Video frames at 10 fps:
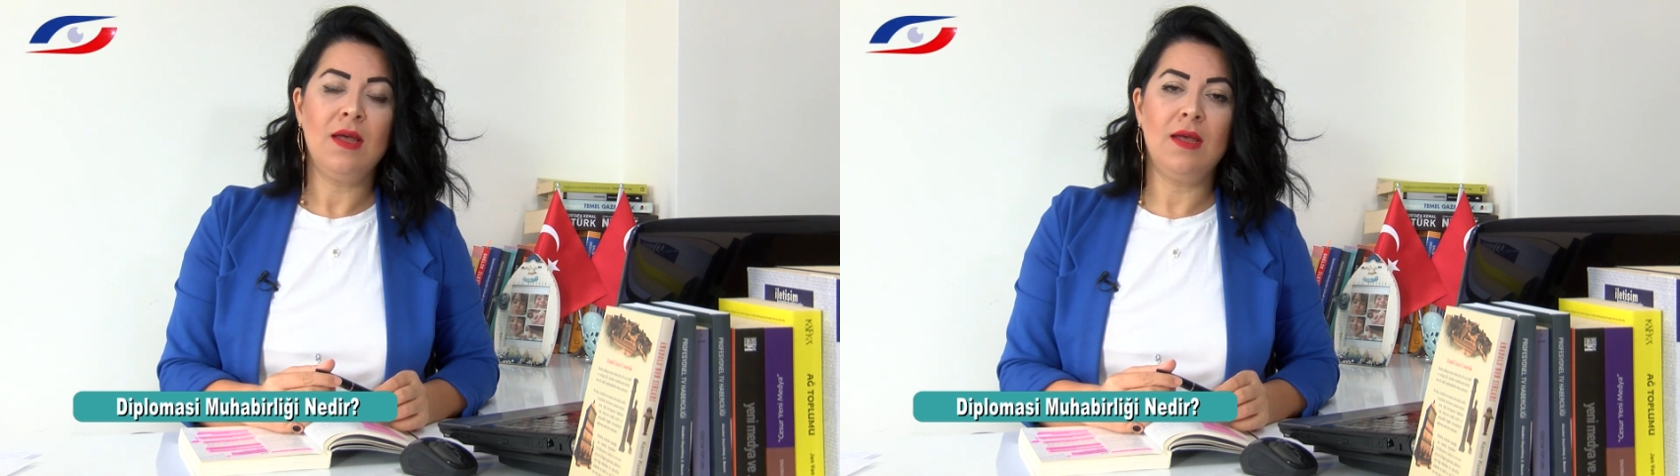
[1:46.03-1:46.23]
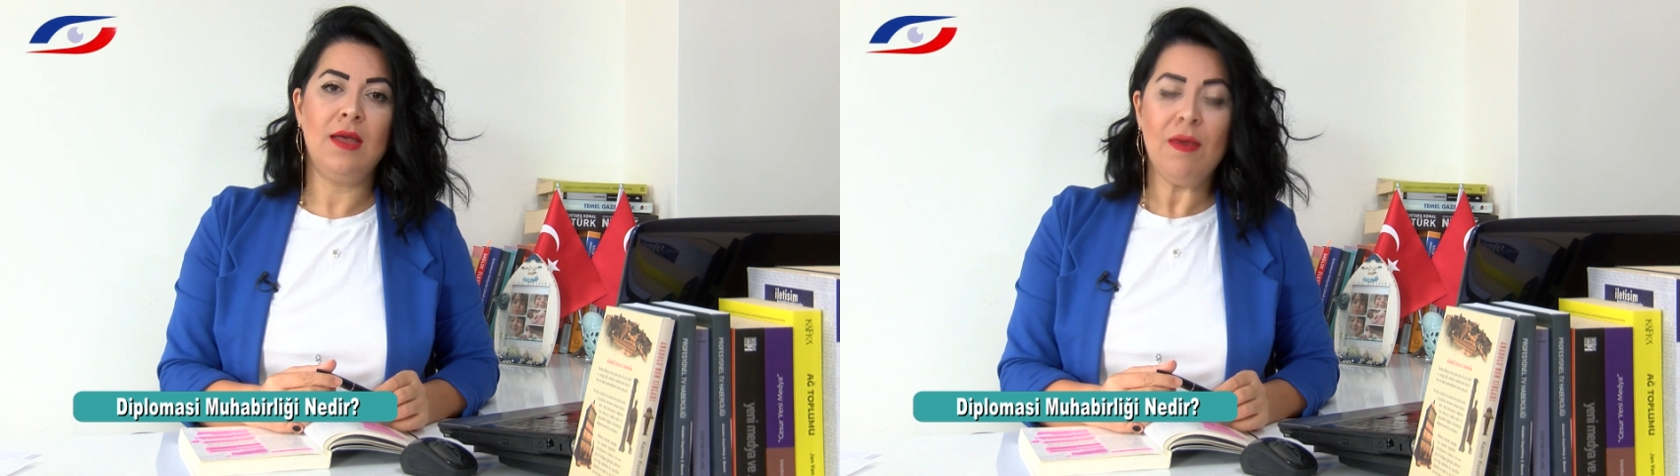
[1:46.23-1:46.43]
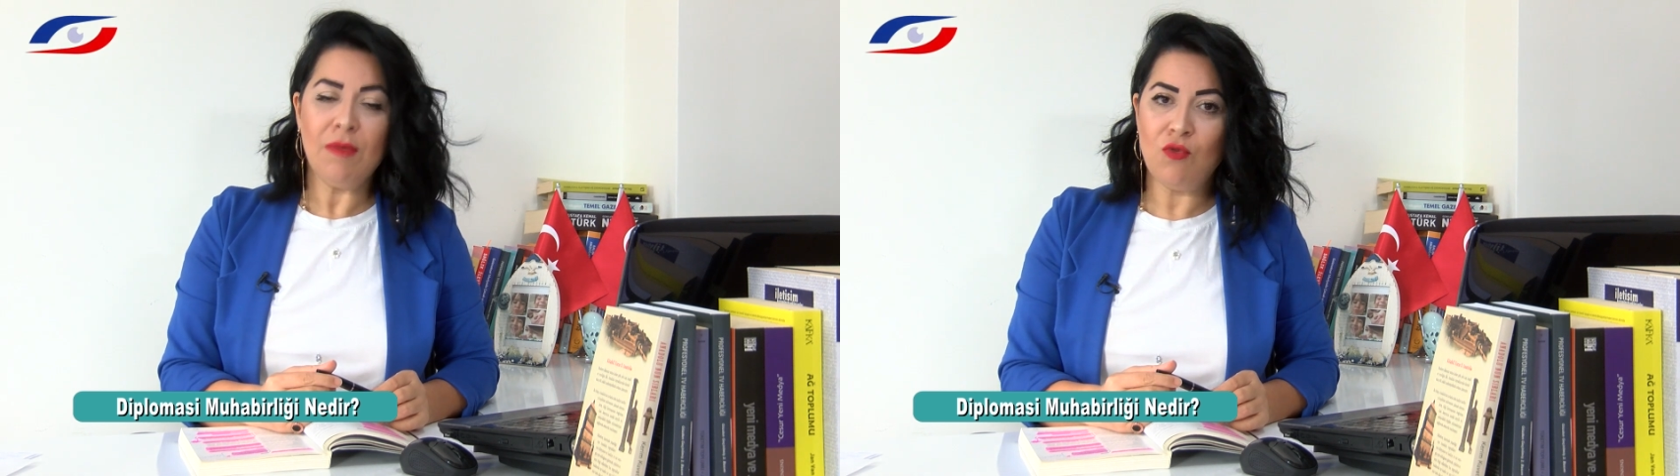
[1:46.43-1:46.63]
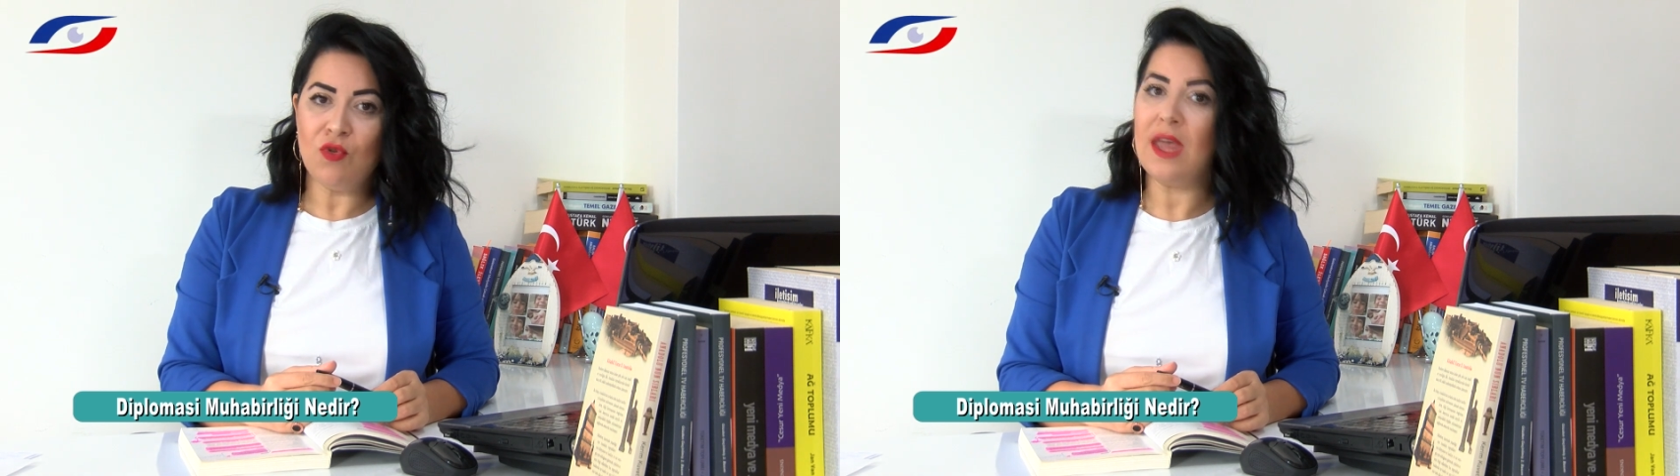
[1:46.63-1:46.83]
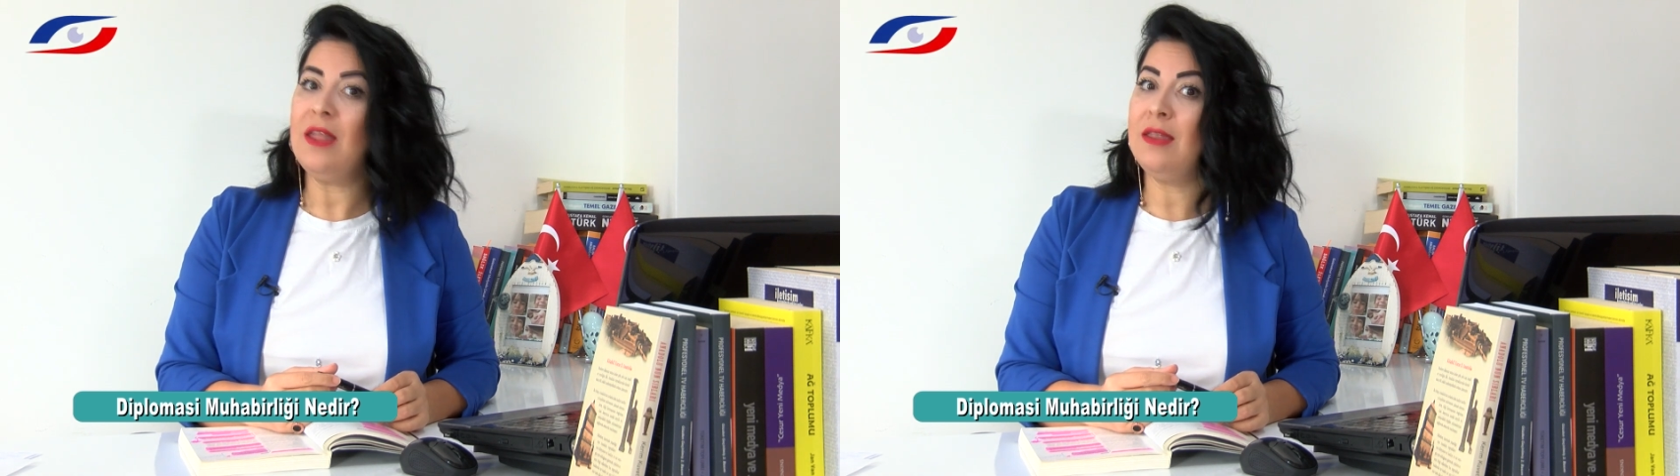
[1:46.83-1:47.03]
e, hem de
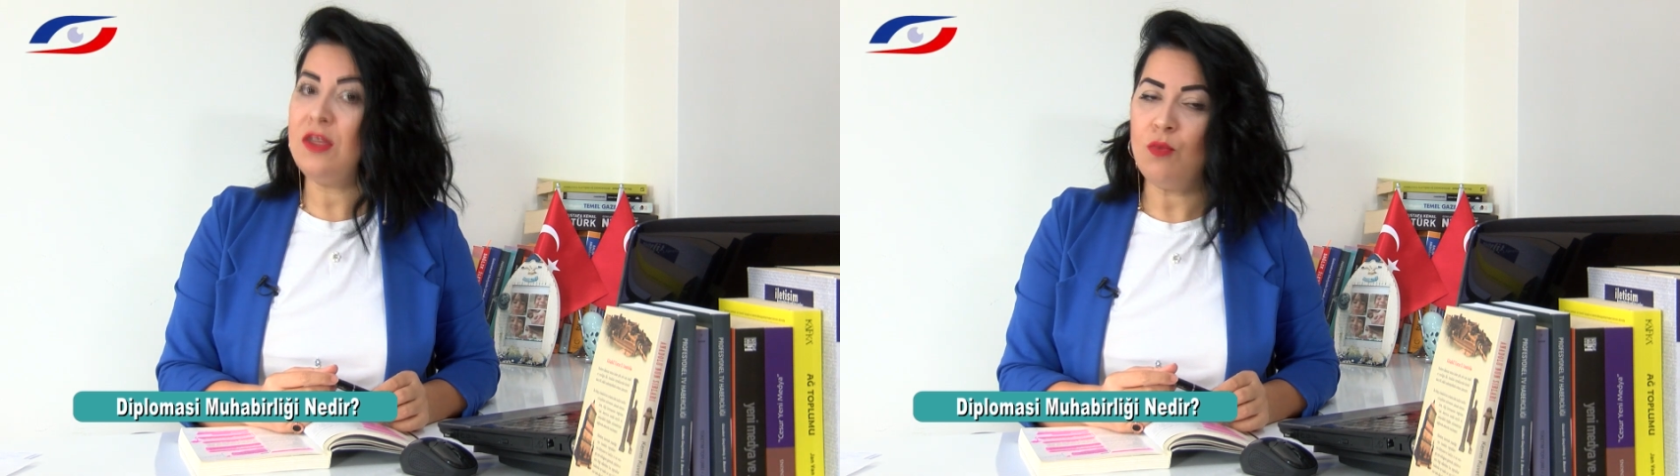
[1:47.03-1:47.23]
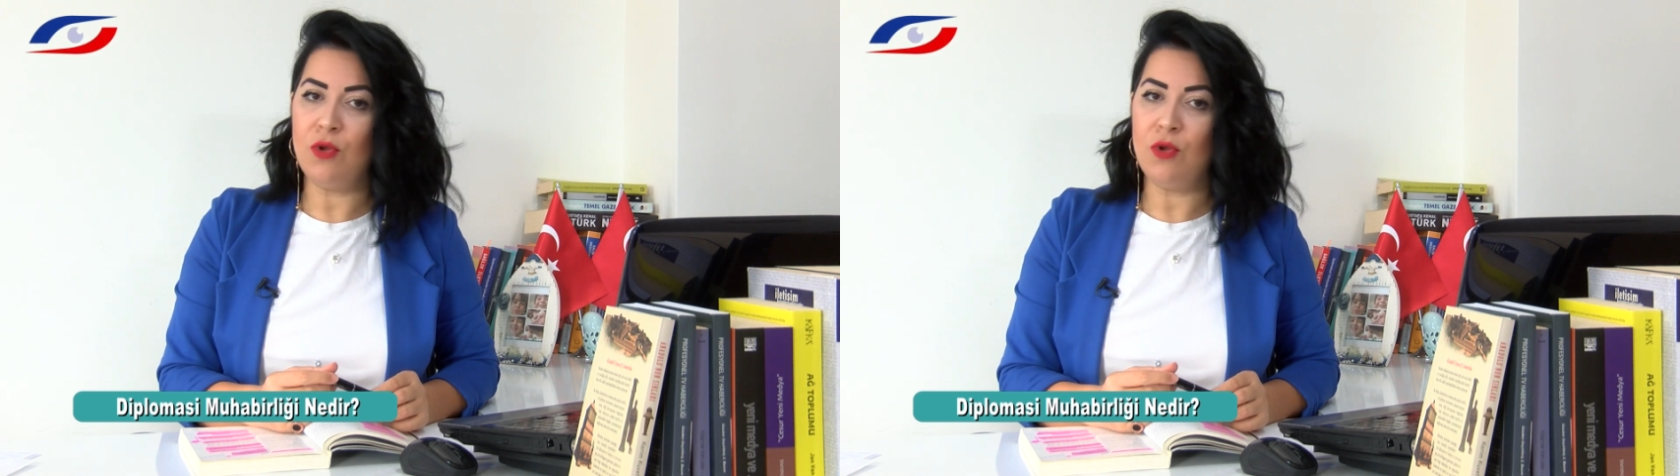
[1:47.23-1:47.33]
Türkiye'nin dış